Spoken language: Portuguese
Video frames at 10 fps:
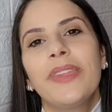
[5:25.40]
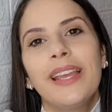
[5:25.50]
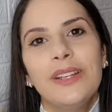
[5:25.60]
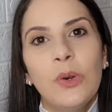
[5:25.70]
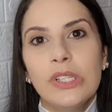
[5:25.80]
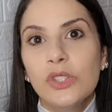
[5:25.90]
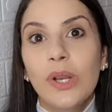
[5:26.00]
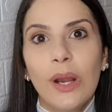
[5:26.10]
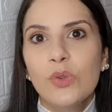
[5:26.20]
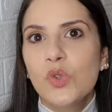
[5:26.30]
Ele gosta do
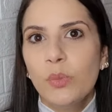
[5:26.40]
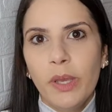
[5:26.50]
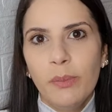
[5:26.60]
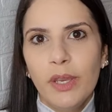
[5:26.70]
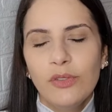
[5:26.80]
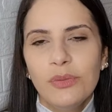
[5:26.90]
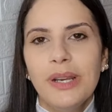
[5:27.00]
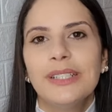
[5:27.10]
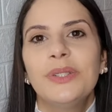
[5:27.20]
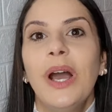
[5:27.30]
carro super
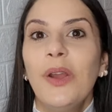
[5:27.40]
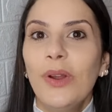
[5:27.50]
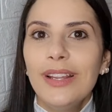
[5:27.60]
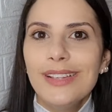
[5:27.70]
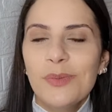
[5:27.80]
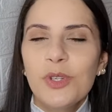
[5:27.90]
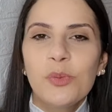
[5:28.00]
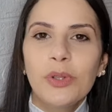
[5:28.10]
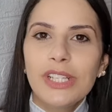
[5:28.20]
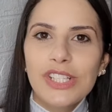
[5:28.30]
perfumado. Aí, olha isso,
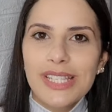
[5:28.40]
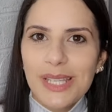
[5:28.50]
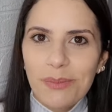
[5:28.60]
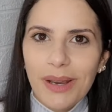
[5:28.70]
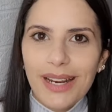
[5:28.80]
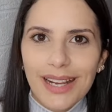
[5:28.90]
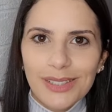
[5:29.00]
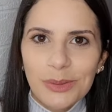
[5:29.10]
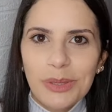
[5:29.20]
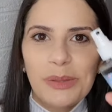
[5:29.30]
pediu pra eu deixar
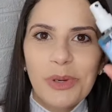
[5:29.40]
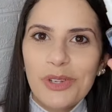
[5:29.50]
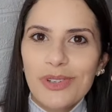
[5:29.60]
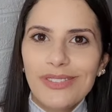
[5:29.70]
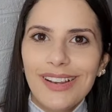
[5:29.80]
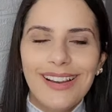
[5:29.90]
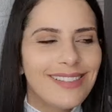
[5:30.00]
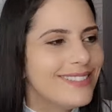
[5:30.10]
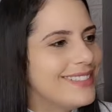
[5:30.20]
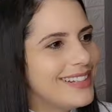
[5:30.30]
separado pra ele borrifar no
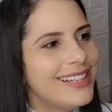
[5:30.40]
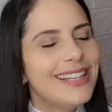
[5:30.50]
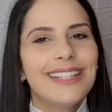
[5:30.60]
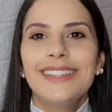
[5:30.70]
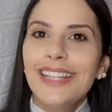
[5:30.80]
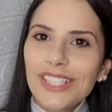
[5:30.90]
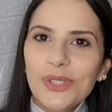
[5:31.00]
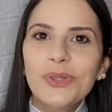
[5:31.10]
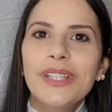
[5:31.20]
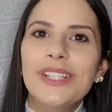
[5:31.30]
carro.
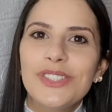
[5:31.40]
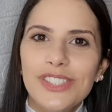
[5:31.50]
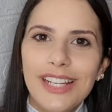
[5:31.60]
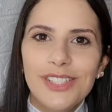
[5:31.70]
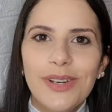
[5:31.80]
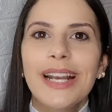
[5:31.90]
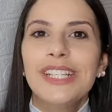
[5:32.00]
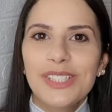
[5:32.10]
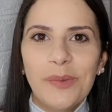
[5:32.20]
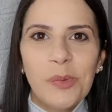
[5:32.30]
Deixa ou não deixa, gente? Vai
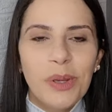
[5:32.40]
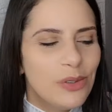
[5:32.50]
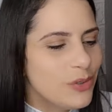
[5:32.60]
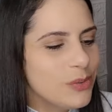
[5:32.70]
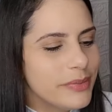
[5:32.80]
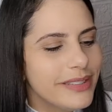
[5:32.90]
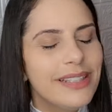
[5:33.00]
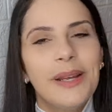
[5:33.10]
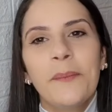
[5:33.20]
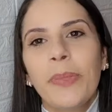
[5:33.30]
gastar meu perfume.
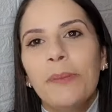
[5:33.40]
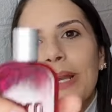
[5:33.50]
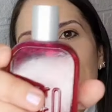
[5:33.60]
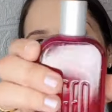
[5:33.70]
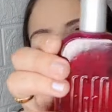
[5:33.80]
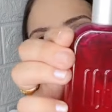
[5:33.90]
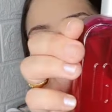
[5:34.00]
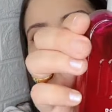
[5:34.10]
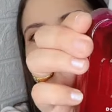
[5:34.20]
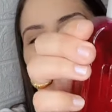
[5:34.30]
Mas,
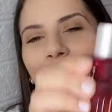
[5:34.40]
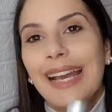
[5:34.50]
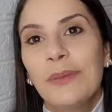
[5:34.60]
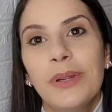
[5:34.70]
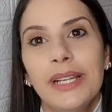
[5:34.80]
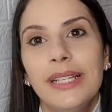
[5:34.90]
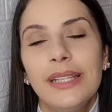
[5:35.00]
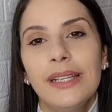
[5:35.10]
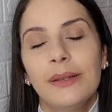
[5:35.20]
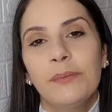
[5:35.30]
enfim, Cara, para ele
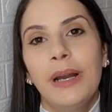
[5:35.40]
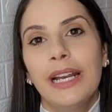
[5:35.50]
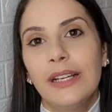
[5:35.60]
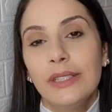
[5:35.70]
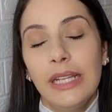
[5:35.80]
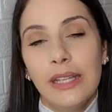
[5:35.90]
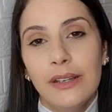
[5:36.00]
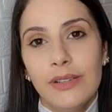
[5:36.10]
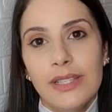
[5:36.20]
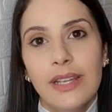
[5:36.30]
ter parado o que ele
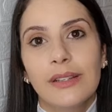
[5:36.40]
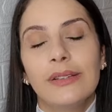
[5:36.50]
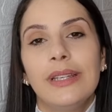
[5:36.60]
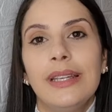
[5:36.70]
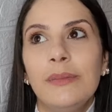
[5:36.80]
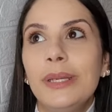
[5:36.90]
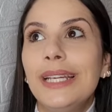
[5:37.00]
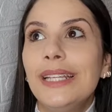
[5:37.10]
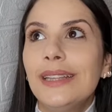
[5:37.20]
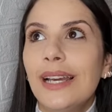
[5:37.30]
tava fazendo e me
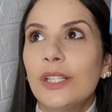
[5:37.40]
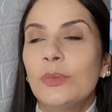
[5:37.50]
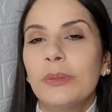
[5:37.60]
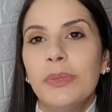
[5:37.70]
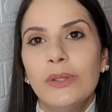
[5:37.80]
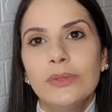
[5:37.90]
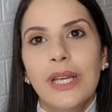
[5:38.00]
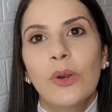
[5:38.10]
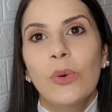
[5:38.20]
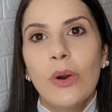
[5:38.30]
gritado para
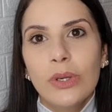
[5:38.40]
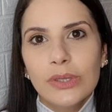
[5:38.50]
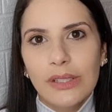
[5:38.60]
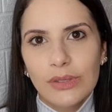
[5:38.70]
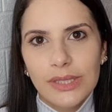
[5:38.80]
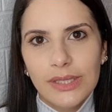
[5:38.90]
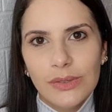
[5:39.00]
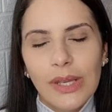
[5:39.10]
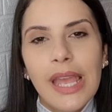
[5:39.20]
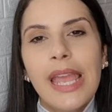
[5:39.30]
perguntar qual que eu tava
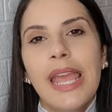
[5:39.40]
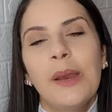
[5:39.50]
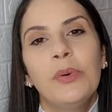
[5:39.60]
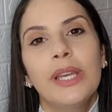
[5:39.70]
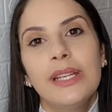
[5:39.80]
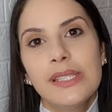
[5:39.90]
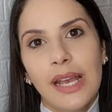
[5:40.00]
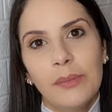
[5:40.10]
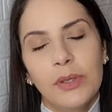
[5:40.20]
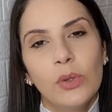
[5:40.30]
usando, é porque ele
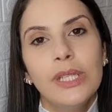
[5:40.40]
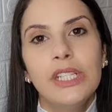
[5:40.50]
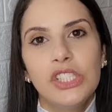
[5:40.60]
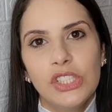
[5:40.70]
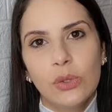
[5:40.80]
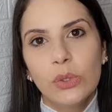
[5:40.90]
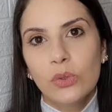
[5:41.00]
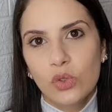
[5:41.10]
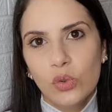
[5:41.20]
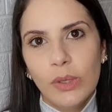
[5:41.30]
sabe, quando, ele, quando
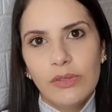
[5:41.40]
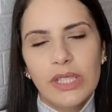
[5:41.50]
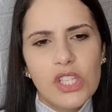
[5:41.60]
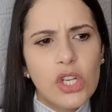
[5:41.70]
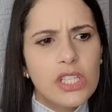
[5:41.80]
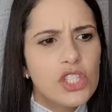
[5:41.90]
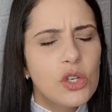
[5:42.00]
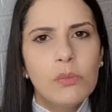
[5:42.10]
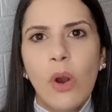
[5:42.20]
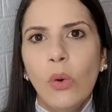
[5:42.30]
eu subo, ele fala assim, nossa, que
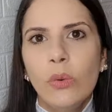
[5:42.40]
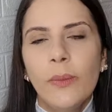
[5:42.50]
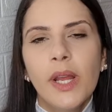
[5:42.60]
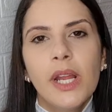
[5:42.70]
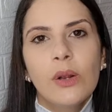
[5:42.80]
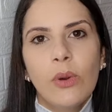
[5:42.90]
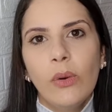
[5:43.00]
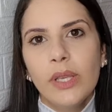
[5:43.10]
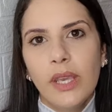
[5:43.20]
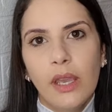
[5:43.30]
cheiro bom,
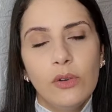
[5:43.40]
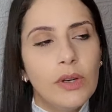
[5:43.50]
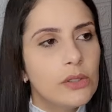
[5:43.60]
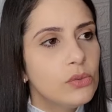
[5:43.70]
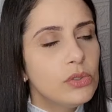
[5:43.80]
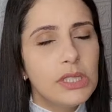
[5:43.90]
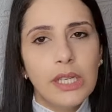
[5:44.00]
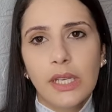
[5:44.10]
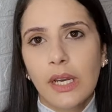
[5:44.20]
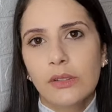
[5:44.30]
qual que é? Eu falo, não
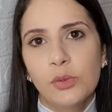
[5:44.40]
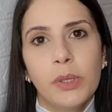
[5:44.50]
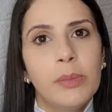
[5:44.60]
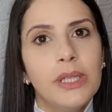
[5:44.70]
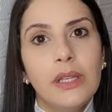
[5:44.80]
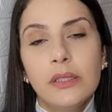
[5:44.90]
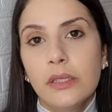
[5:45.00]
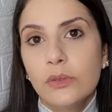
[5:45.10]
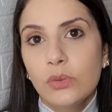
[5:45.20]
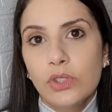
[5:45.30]
sei, cara, eu experimentei
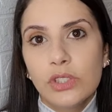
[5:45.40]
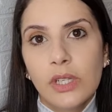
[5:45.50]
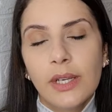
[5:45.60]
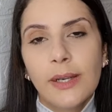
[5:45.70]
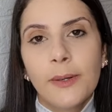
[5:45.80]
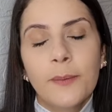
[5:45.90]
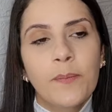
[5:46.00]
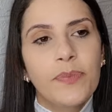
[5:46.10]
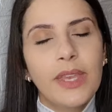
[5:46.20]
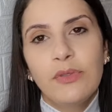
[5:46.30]
tantos,
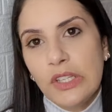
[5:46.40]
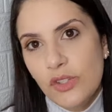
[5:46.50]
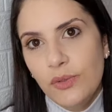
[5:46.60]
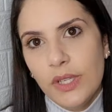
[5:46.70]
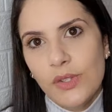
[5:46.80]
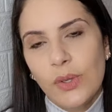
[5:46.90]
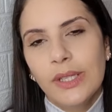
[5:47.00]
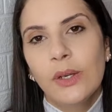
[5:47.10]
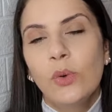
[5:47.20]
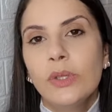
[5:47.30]
e aí fica difícil.
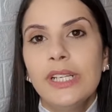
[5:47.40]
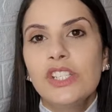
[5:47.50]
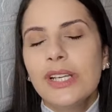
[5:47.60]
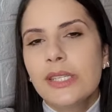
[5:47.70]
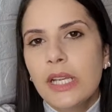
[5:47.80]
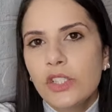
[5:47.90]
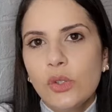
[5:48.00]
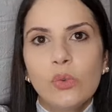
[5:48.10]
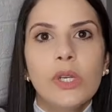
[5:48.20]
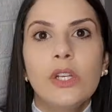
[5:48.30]
Então, quando ele já sente
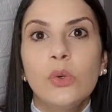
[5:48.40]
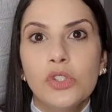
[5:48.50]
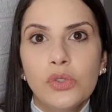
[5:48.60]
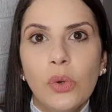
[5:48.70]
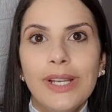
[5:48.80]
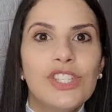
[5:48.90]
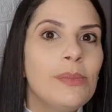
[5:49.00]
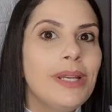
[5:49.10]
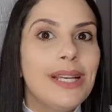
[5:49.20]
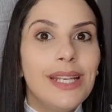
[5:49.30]
algum que ele gostou, ele já
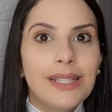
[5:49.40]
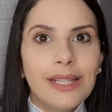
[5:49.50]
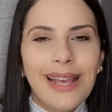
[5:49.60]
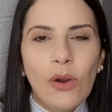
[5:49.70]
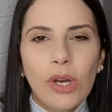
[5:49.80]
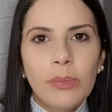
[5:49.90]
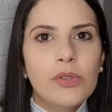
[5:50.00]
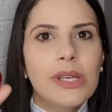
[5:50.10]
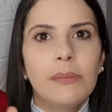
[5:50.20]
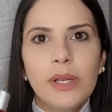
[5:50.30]
me grita na hora para
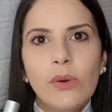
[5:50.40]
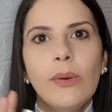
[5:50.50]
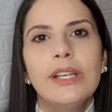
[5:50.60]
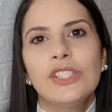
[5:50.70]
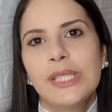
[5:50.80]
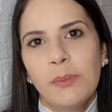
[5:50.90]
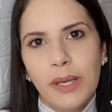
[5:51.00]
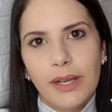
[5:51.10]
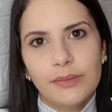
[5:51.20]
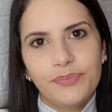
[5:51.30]
eu saber qual é e já
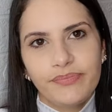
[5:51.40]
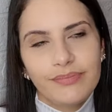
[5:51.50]
separar.